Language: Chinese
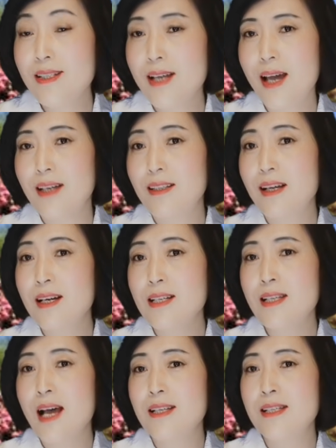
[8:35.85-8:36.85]
在德克
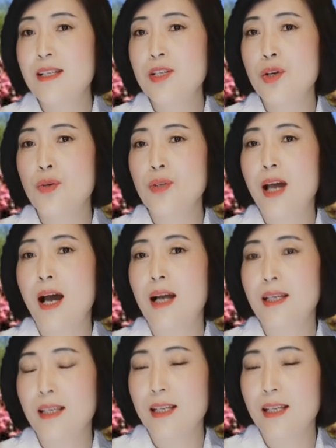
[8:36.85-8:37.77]
萨斯州的